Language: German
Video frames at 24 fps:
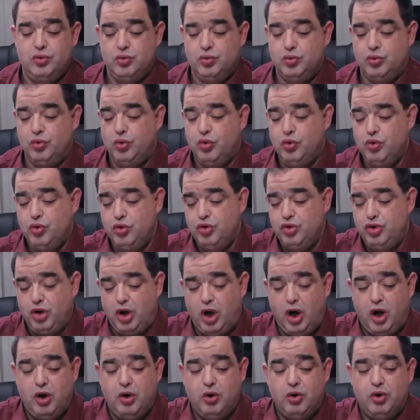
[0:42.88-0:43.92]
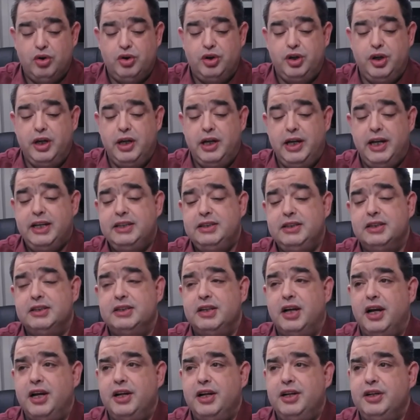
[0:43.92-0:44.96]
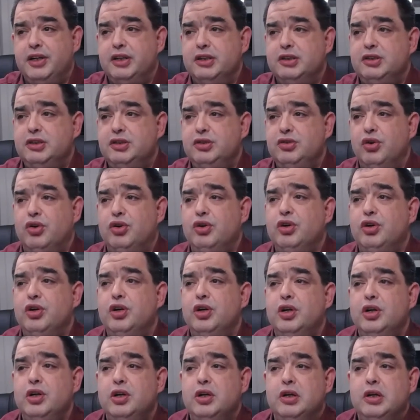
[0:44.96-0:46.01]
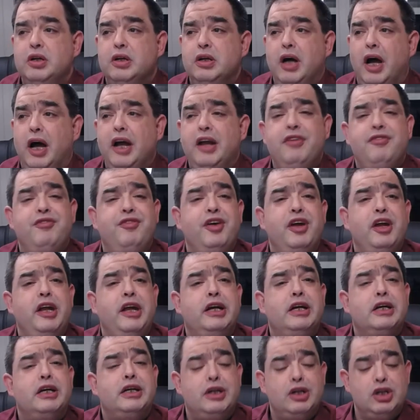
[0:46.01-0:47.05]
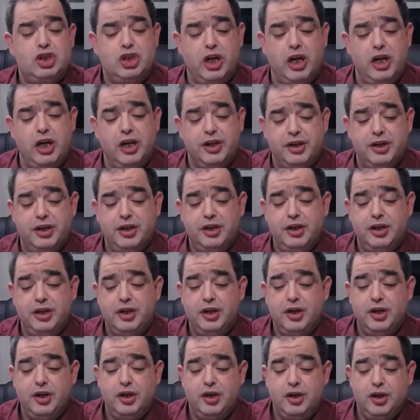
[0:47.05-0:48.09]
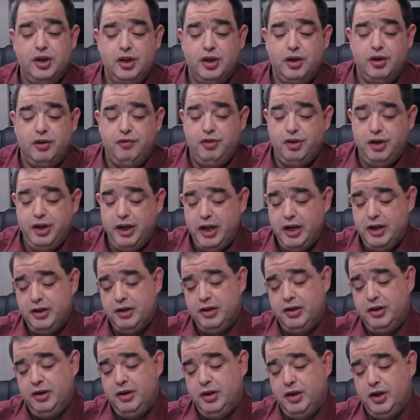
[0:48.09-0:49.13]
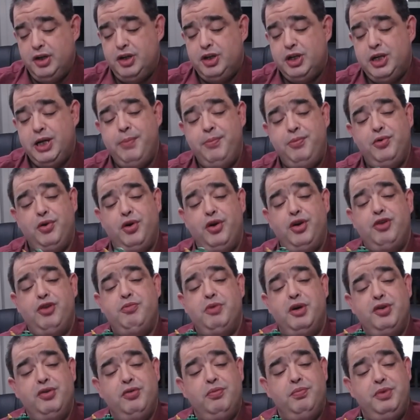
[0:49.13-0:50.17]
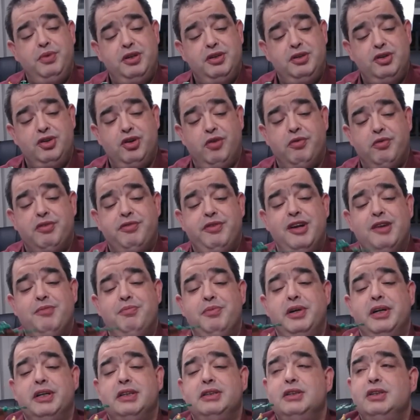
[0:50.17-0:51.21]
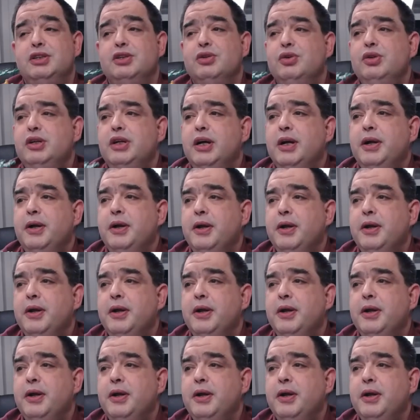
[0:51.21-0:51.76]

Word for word: und auch die letzte Seite ist noch ein wenig gestaltet. Von innen, ich kipp's euch mal so ein bisschen, ich hoffe es fällt mir jetzt nicht runter.